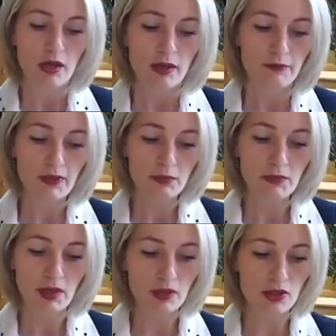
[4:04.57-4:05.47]
И в этом,
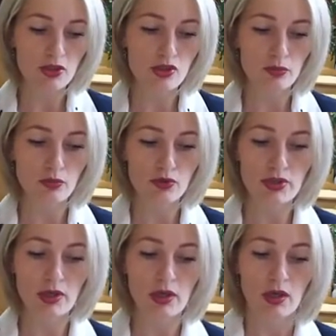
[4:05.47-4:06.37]
конечно же,
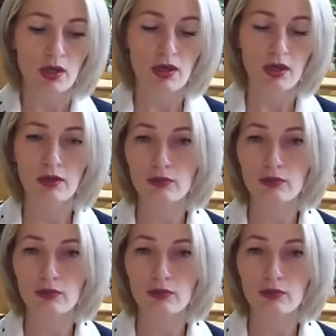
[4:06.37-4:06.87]
можно а,